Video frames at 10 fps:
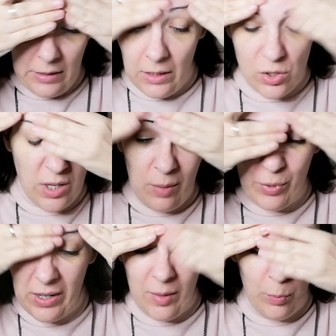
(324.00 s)
Y eso,
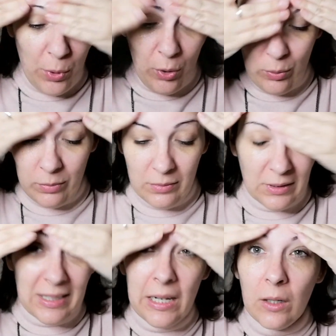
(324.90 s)
por ejemplo,
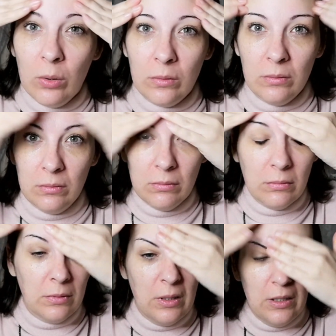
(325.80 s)
Kiko.
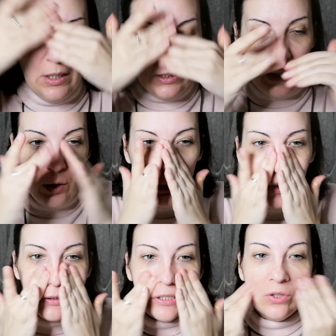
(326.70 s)
Kiko
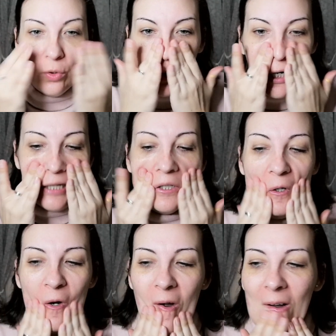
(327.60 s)
durante todo el
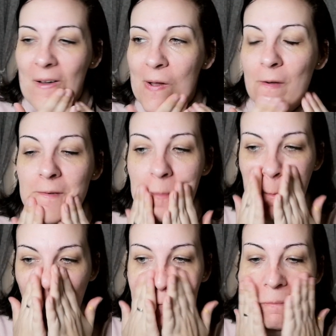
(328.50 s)
año
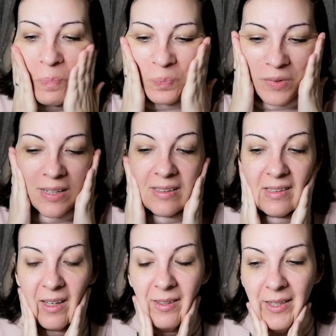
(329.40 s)

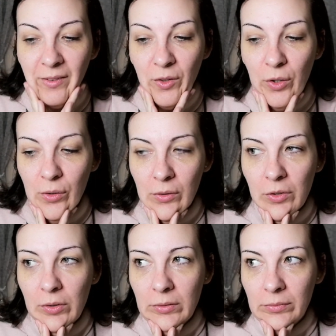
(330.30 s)
está haciendo
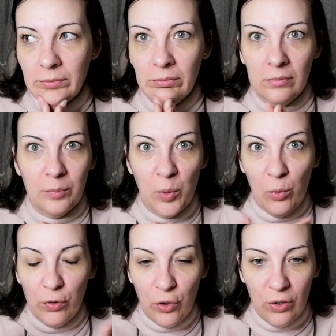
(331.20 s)
Mm,
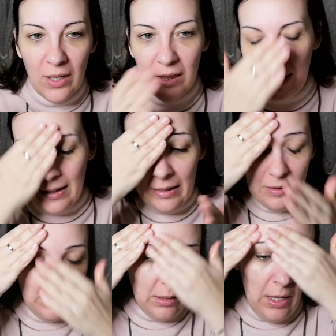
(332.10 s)
promociones
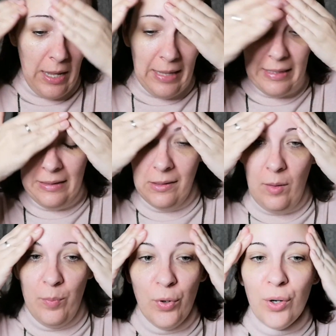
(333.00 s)
del, del
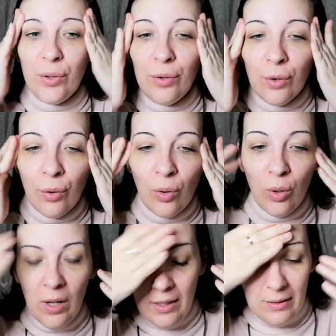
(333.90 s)

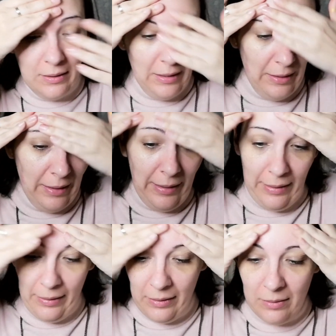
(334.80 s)
3x2,
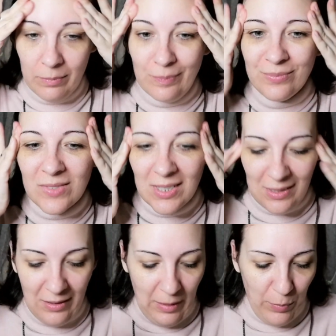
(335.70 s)
del
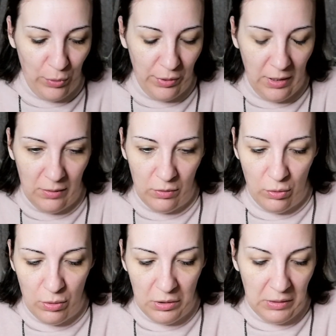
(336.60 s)

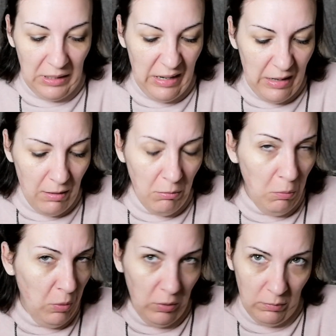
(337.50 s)
70%, mm, creo que era,
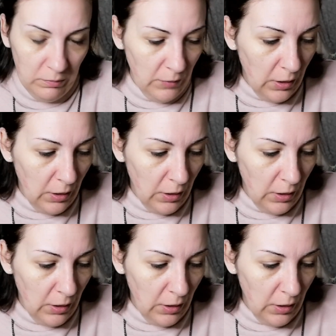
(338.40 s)
bueno,